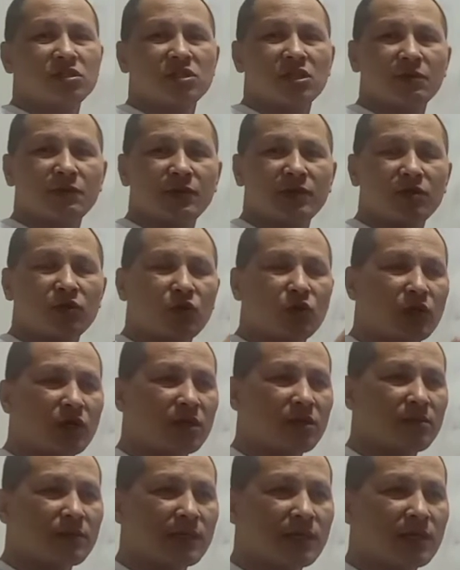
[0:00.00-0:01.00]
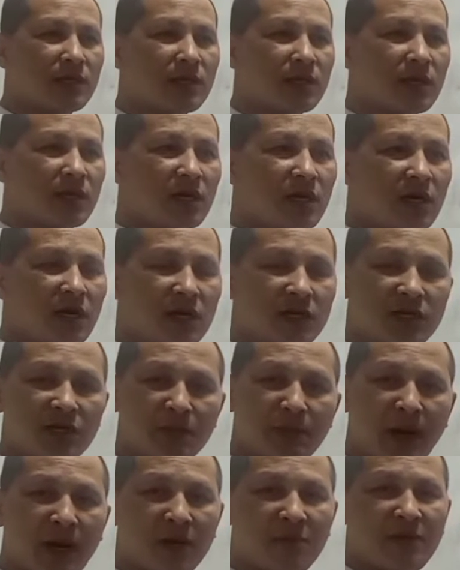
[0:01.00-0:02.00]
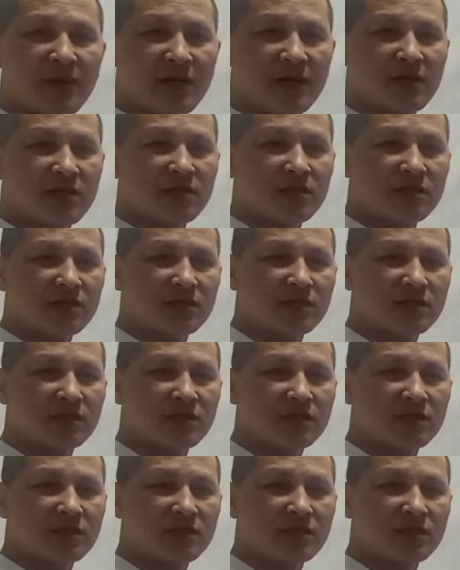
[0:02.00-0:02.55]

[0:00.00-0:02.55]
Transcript: जितना भी वो है डिपार्टमेंट है